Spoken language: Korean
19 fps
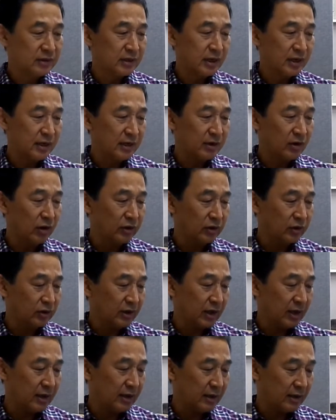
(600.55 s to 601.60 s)
이제
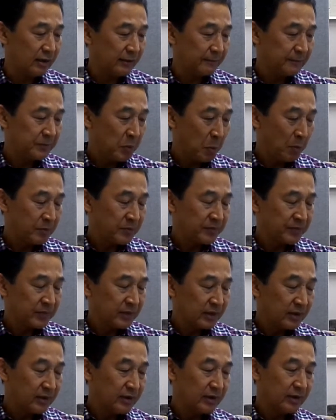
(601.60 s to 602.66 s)
어떻게
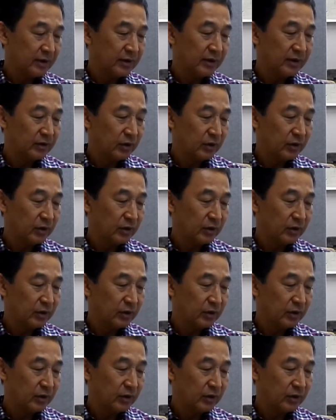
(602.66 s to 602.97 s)
예,